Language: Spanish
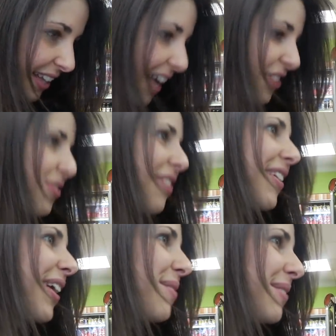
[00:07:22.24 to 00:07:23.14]
Ah, yo
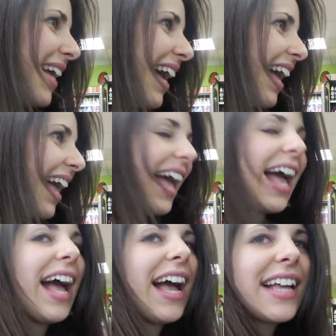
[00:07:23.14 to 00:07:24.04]
hacer como
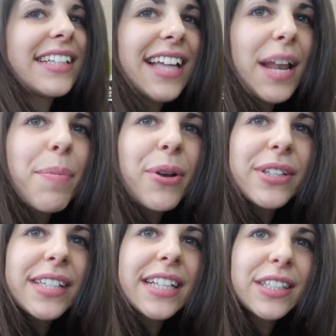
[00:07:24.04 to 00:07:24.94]
es que el
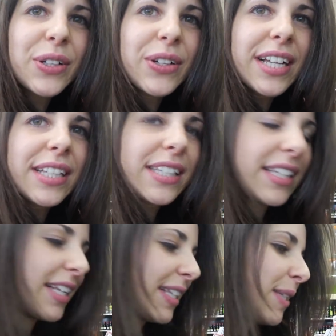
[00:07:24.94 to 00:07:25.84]
proceso
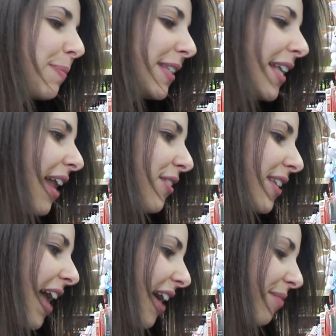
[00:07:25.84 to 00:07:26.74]
es, es, especial, o
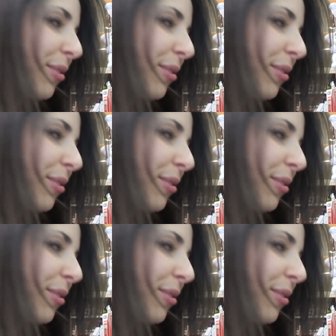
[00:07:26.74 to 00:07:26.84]
sea,